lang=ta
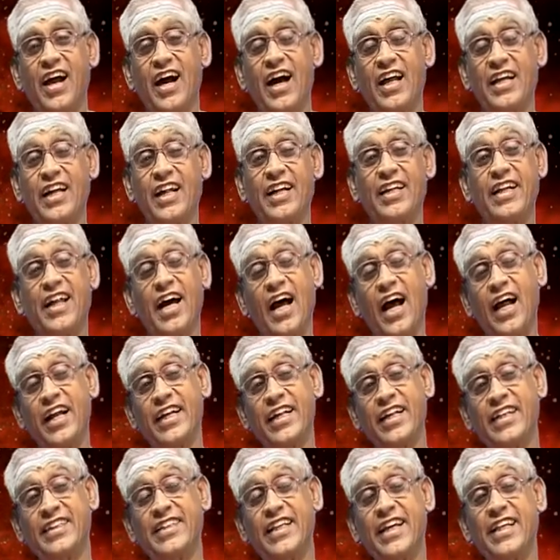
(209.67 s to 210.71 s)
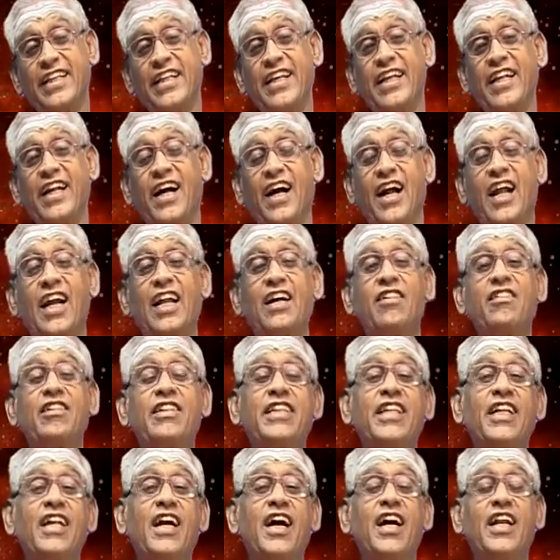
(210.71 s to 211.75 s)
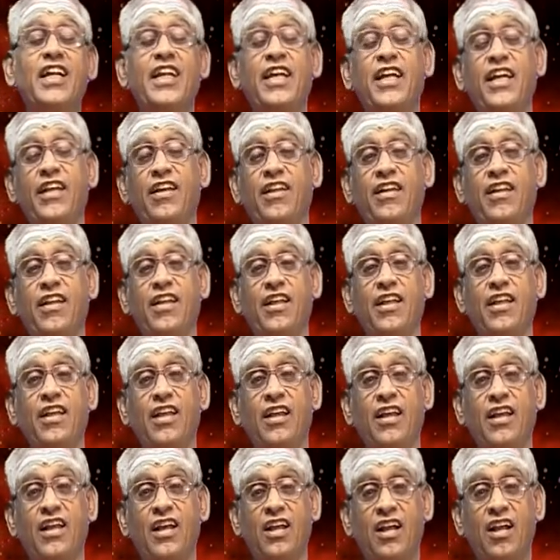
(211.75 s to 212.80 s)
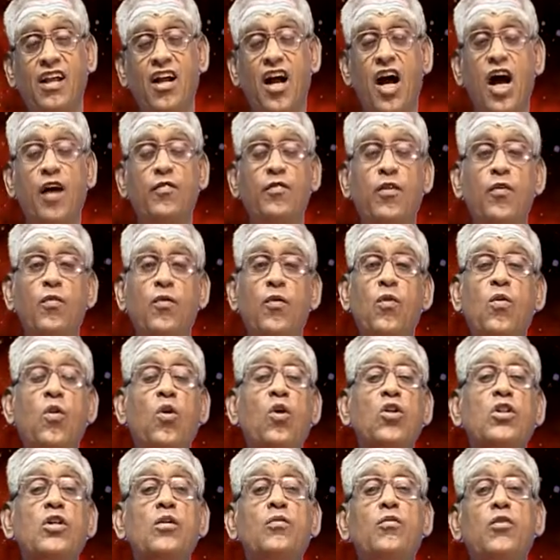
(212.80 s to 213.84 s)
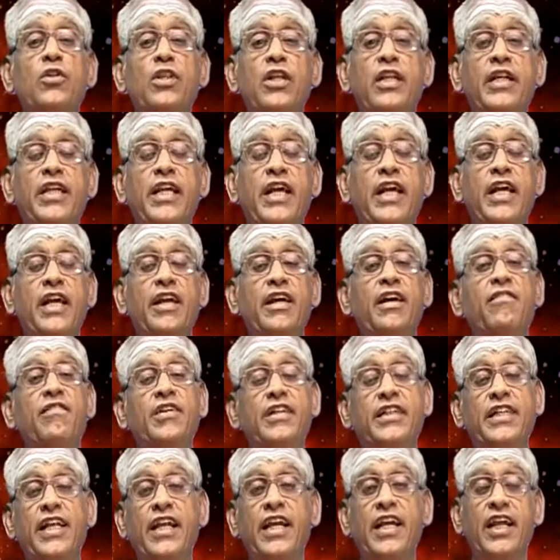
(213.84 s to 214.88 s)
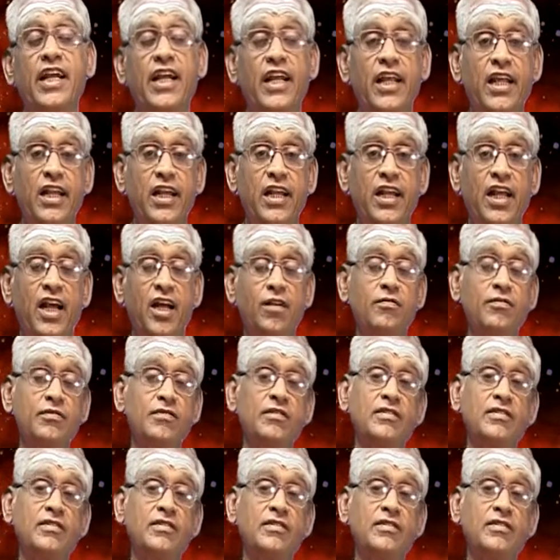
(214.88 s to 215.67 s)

ஆனால் நான் என்ன செய்தேன் ஆணவத்தினாலே காமம் குரோதம் முதலிய விஷயங்களை எல்லாம்